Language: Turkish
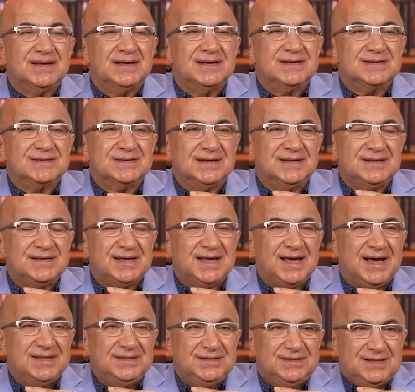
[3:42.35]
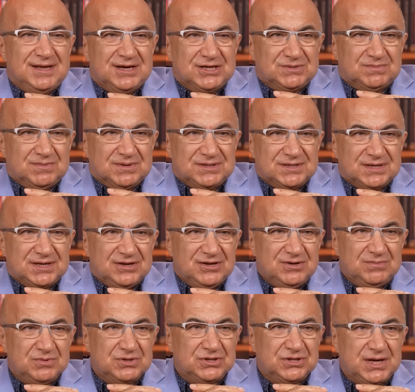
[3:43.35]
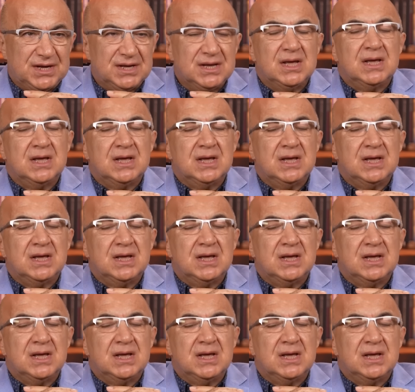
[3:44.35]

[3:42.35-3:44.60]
İnsanın kendini aşması gibi bir şey.